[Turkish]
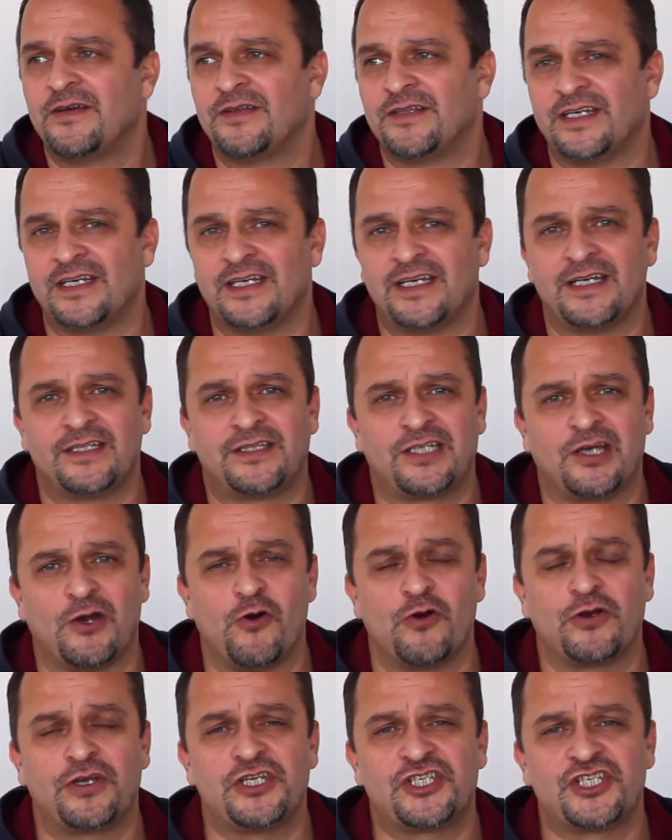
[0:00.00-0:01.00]
e,
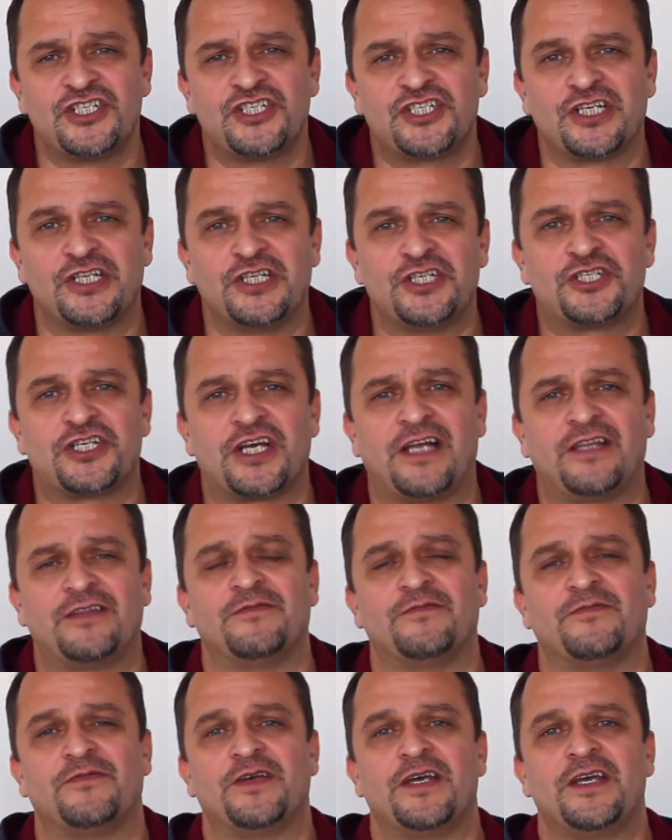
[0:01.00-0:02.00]
TEOK için çalışan
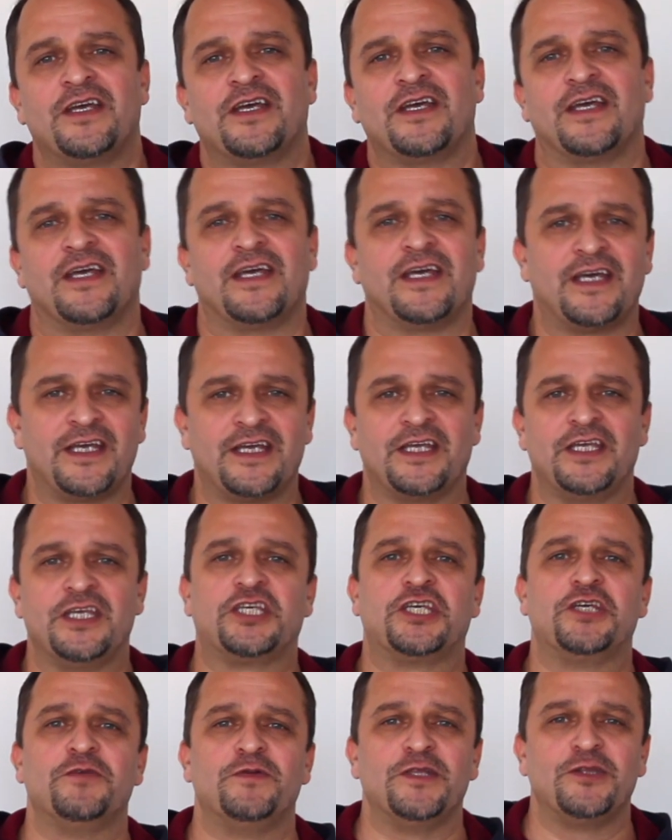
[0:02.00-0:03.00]
e,
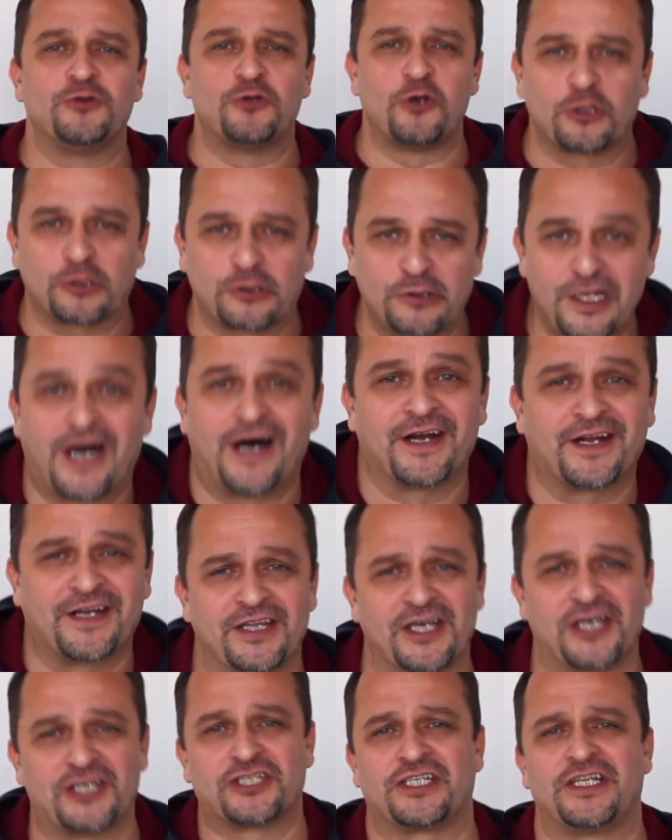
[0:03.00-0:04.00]
2004'lü
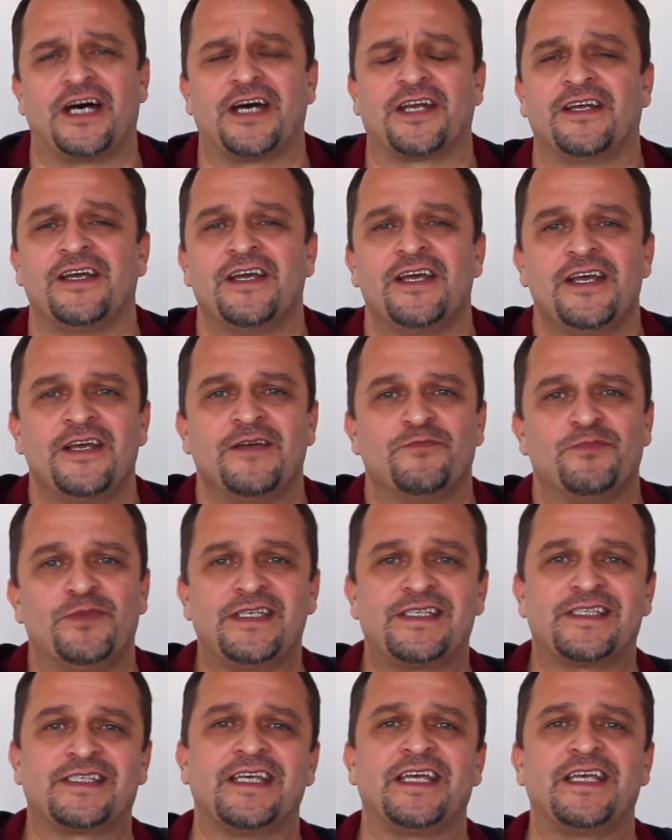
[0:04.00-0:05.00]
arkadaşlar
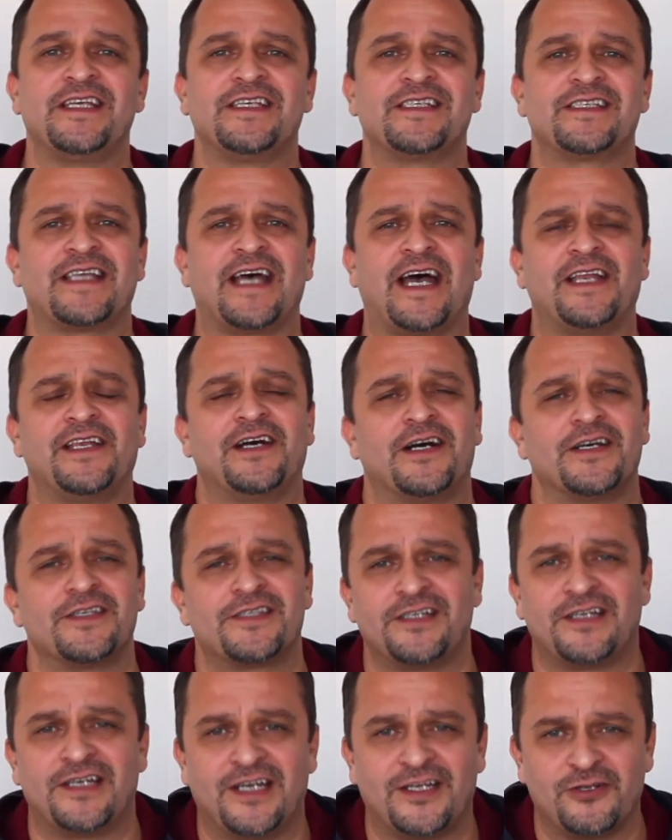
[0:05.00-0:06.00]
biz 8'den
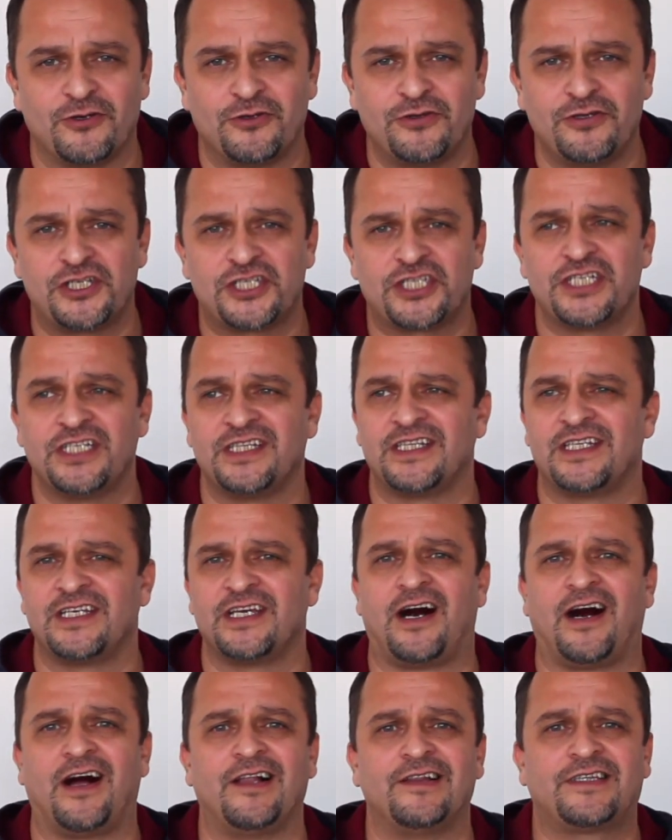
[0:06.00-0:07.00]
hazırlanıyorduk. Şimdi
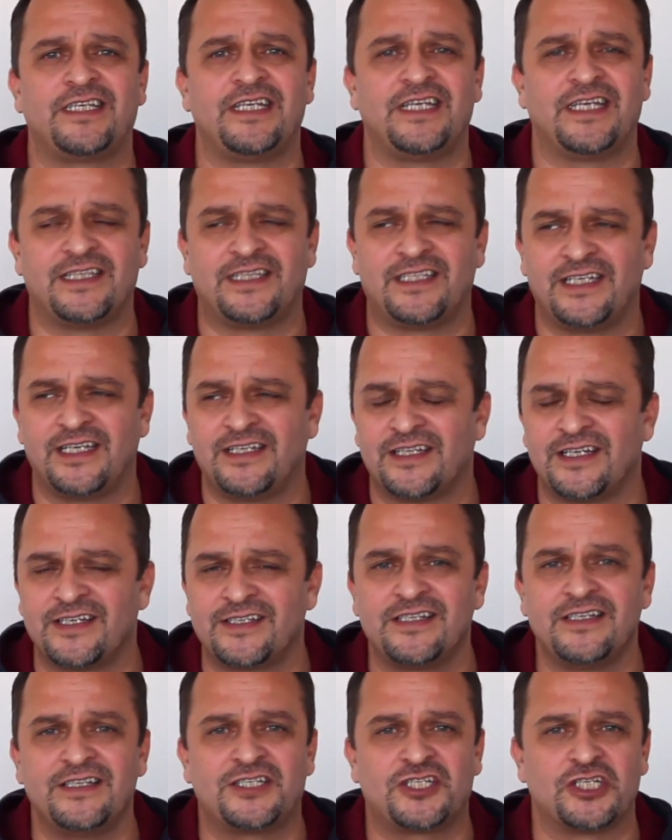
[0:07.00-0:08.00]
6-7
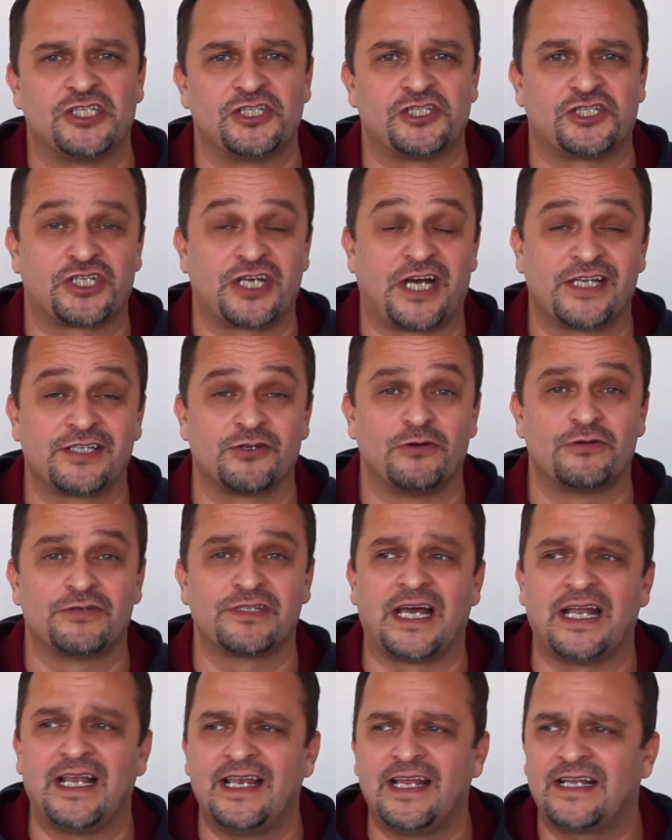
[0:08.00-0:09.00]
nasıl çalışacağız?
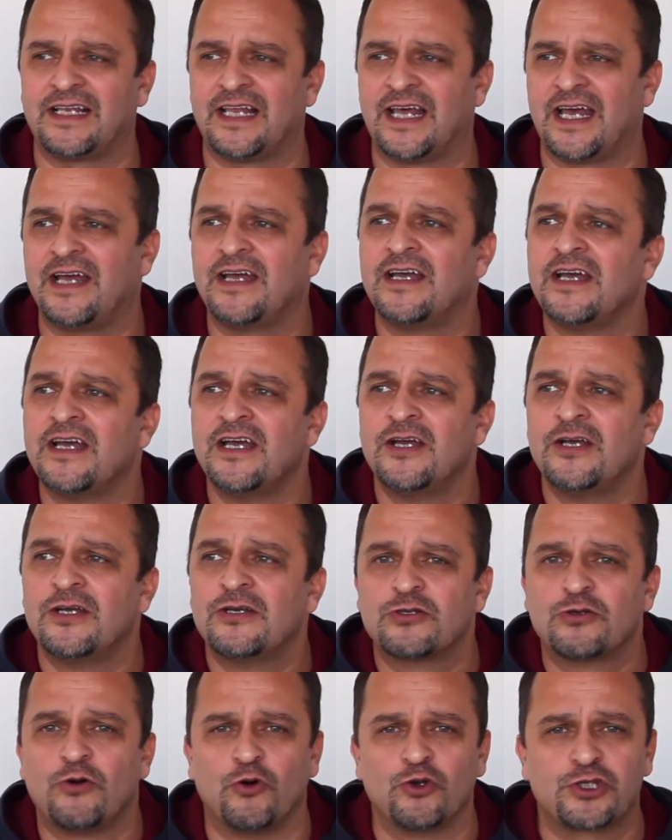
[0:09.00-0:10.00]
Özellikle
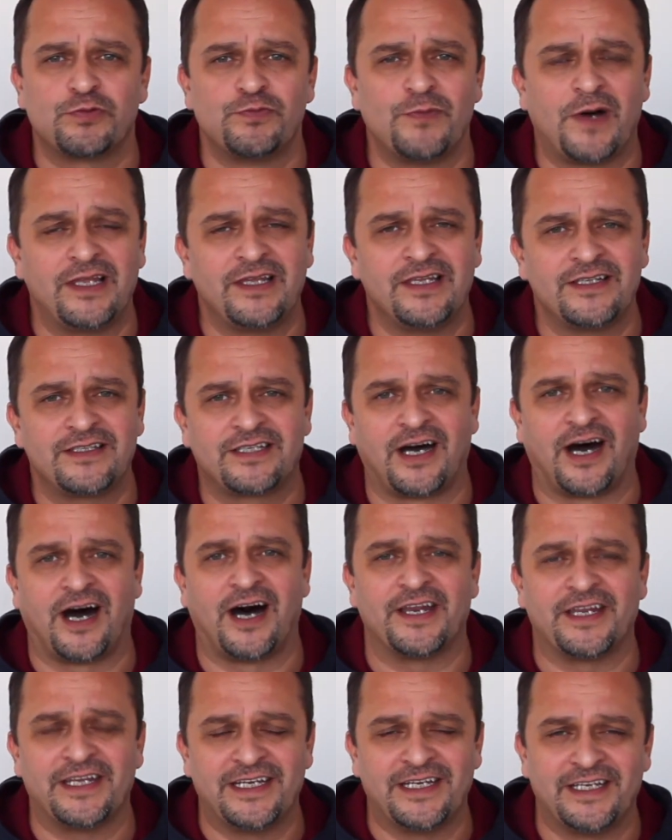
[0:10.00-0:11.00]
Osmanlı
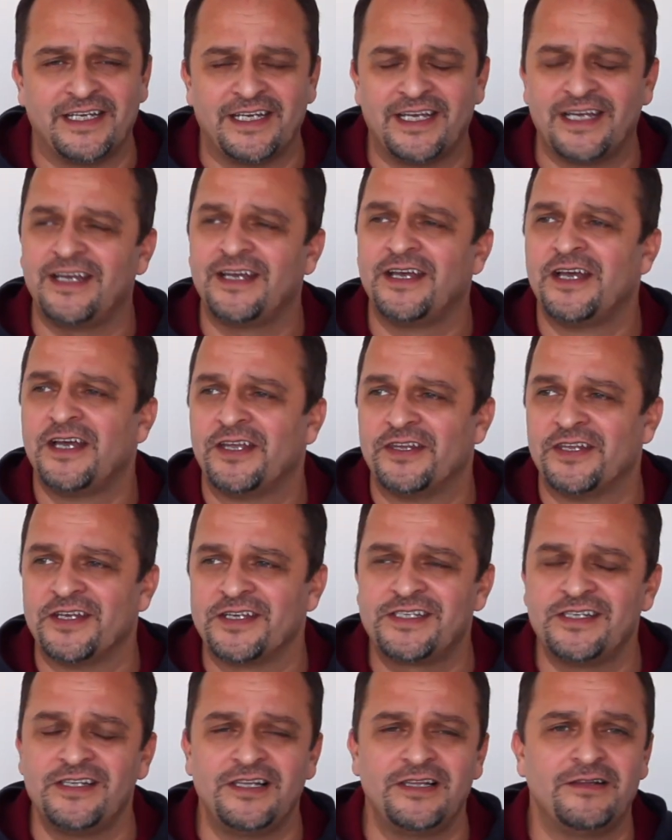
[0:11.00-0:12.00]
tarihini
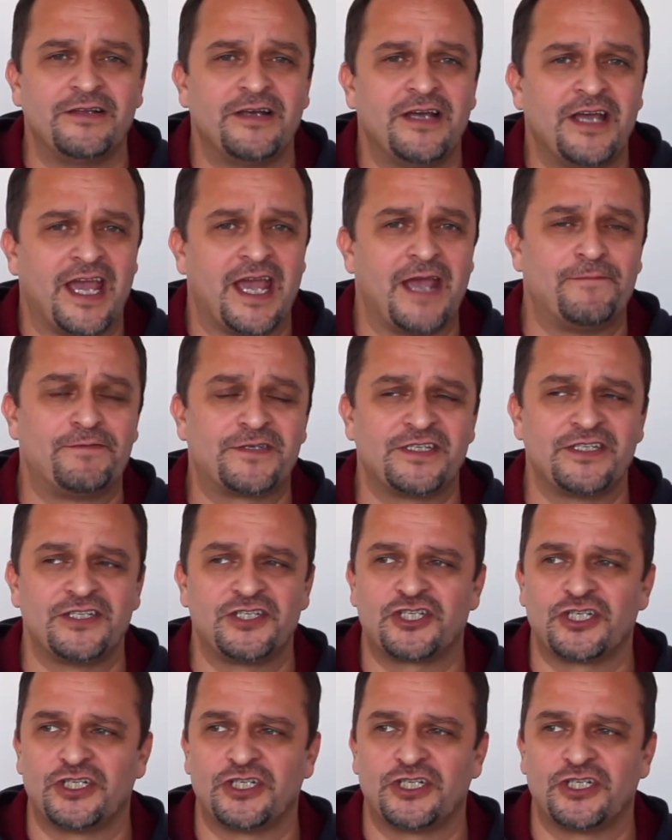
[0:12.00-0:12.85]
nasıl hepsini